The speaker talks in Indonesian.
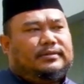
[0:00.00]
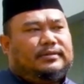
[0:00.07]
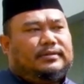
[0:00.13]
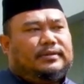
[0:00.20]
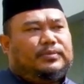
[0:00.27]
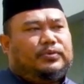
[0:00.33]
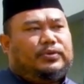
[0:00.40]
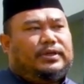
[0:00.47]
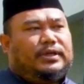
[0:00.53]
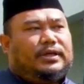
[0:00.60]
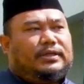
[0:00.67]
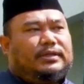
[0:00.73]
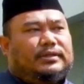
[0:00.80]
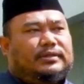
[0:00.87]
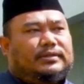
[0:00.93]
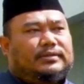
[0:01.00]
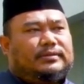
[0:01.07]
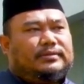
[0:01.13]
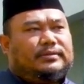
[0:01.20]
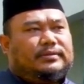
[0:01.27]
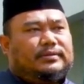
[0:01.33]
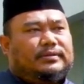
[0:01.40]
Kemudian
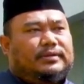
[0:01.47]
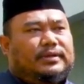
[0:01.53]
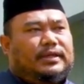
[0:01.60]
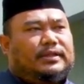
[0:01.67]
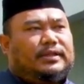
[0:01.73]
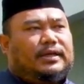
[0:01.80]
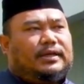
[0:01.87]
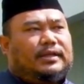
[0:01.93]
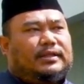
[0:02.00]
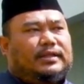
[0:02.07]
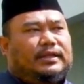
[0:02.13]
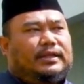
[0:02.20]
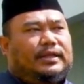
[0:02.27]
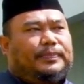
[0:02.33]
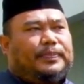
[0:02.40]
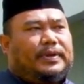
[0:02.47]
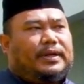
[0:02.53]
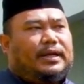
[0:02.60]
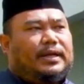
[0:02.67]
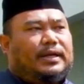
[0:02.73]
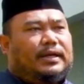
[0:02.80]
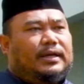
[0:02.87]
kita tidak
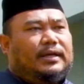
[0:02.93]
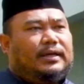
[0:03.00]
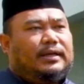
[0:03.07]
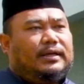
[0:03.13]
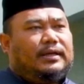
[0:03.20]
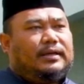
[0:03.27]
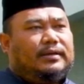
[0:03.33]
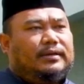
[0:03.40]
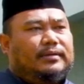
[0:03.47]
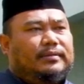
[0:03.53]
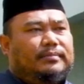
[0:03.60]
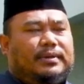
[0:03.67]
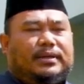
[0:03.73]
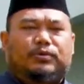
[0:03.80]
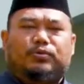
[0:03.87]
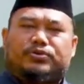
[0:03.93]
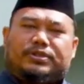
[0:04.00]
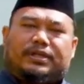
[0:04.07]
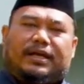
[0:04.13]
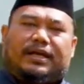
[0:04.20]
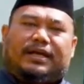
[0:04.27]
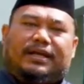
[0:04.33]
pernah
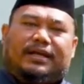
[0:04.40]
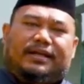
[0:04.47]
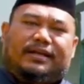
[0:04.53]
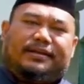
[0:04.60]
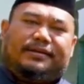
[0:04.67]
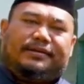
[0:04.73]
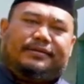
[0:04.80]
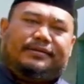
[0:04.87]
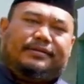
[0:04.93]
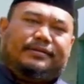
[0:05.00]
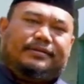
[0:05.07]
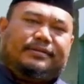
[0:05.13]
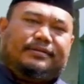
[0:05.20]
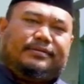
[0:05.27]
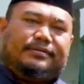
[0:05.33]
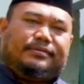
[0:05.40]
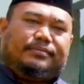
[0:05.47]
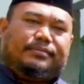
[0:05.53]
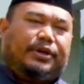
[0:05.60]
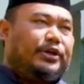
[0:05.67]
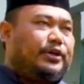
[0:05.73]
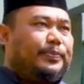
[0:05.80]
berdusta
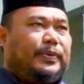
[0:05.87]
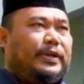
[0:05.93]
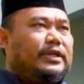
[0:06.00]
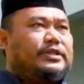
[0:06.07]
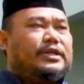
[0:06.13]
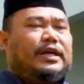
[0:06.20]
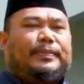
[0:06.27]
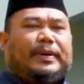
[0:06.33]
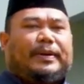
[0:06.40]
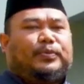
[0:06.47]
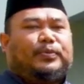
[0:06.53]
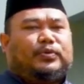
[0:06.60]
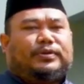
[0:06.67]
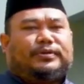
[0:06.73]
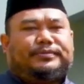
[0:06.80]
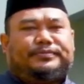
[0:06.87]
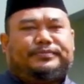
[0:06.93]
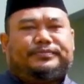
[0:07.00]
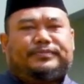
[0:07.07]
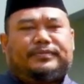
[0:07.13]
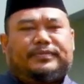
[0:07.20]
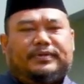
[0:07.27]
baik kepada siapapun.
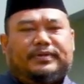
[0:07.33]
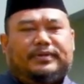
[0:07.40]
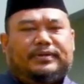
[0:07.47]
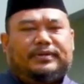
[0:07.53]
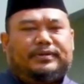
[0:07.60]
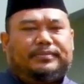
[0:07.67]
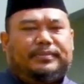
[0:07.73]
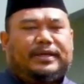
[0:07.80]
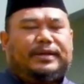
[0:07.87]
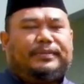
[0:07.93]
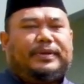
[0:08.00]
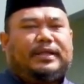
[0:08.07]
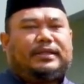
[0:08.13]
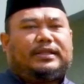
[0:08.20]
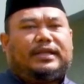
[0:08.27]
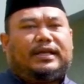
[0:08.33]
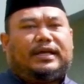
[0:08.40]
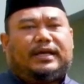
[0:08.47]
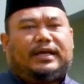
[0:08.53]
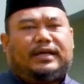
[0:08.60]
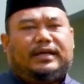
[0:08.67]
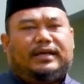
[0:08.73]
Bagaimana
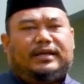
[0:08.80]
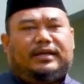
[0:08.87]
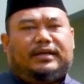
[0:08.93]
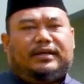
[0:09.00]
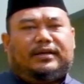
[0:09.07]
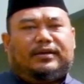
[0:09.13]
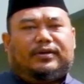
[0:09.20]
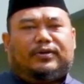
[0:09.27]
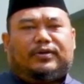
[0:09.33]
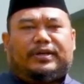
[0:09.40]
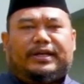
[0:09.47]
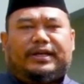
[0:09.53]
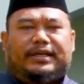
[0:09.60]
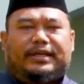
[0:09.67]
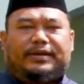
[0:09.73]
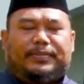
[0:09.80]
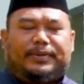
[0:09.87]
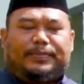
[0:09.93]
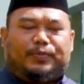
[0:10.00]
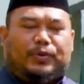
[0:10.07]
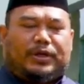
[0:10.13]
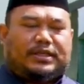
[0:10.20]
tidak? Orang yang
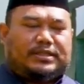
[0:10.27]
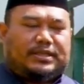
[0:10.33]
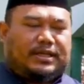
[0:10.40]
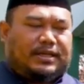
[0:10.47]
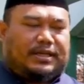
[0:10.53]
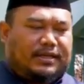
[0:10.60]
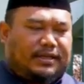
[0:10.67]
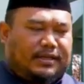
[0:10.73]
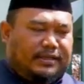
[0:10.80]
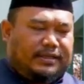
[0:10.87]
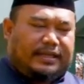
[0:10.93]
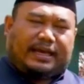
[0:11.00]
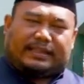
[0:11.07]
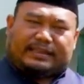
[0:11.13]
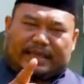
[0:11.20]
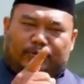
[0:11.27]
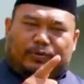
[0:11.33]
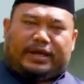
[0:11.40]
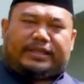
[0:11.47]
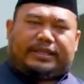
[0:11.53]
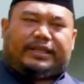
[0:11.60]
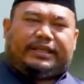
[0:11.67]
berpuasa yang tahu
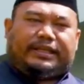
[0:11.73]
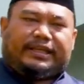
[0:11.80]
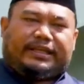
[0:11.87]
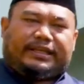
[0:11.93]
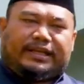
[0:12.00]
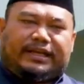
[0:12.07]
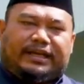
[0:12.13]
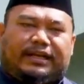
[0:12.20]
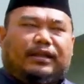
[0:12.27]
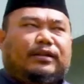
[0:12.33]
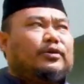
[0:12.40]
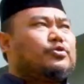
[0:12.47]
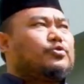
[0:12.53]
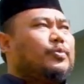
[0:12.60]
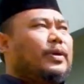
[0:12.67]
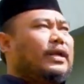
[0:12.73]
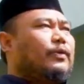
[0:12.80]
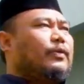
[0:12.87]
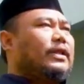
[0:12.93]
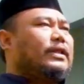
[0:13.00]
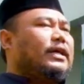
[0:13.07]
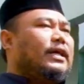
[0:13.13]
hanya dirinya dengan Allah
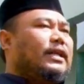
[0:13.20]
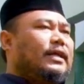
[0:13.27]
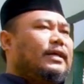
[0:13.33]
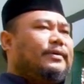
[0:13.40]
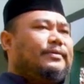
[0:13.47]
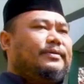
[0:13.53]
Subhanahu wa taala.